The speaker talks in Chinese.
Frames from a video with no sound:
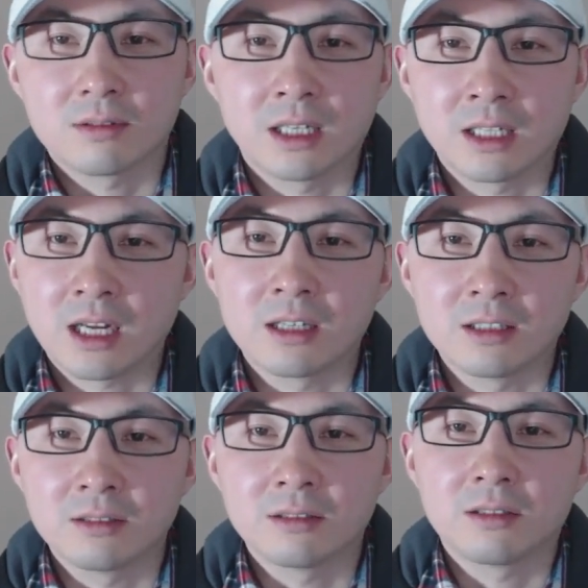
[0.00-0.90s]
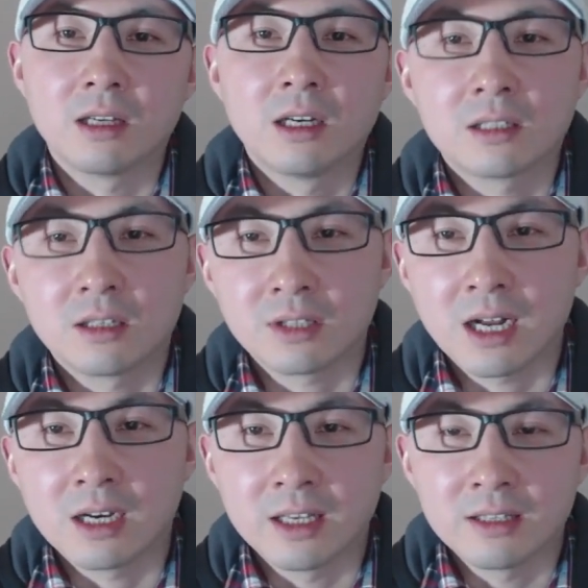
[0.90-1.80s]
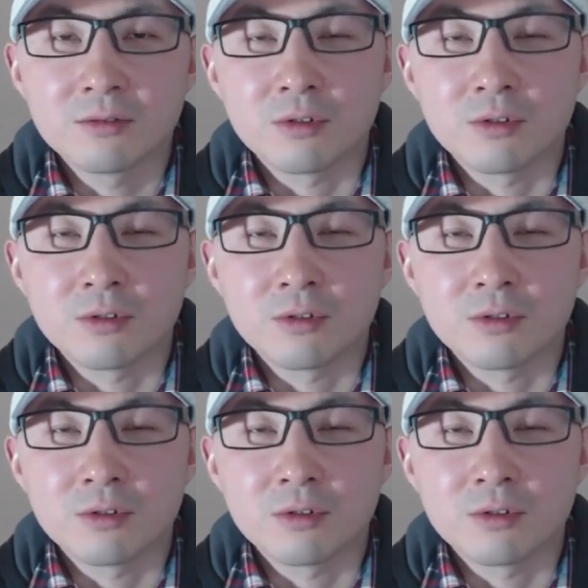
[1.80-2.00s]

加拿大人）到大连，